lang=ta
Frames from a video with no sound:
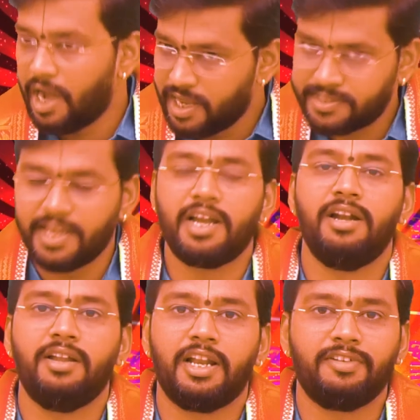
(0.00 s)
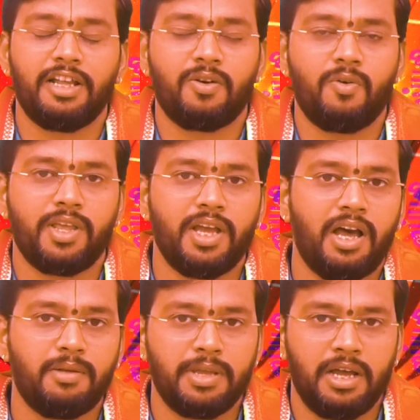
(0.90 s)
ஆசைகள் நிறைவேறக்கூடிய
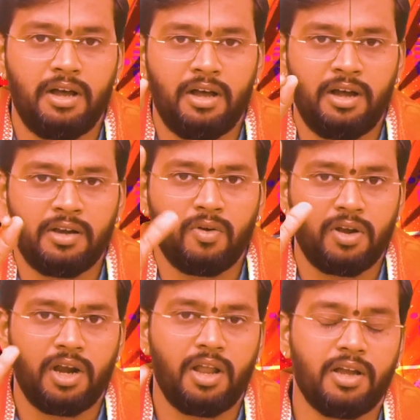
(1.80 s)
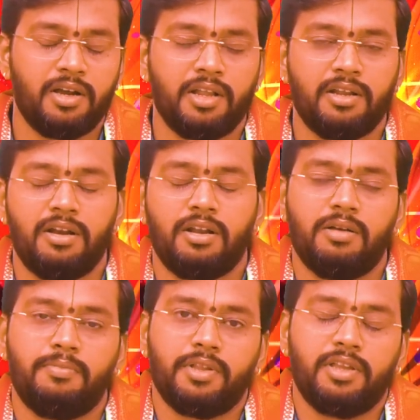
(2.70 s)
அருமையான ஒரு நாளாக இன்றைய நாள்
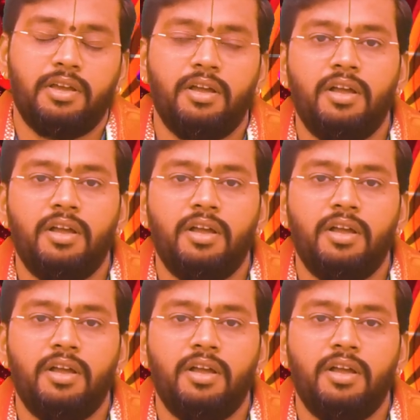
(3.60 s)
இருக்க போகிறது